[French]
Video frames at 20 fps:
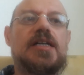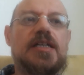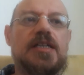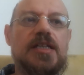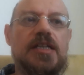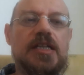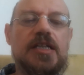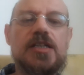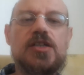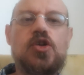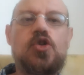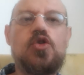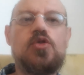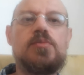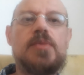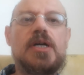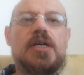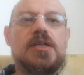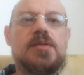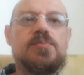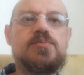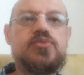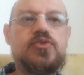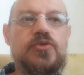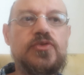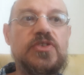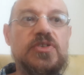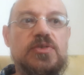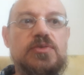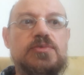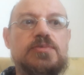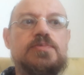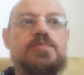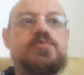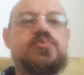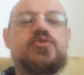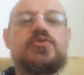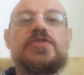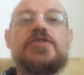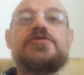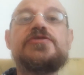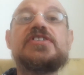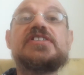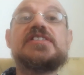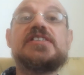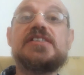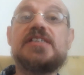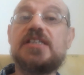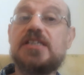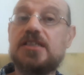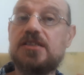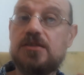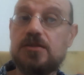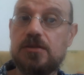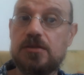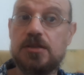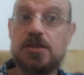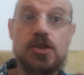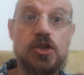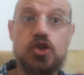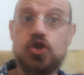et comment pouvait, fasciner quelqu'un.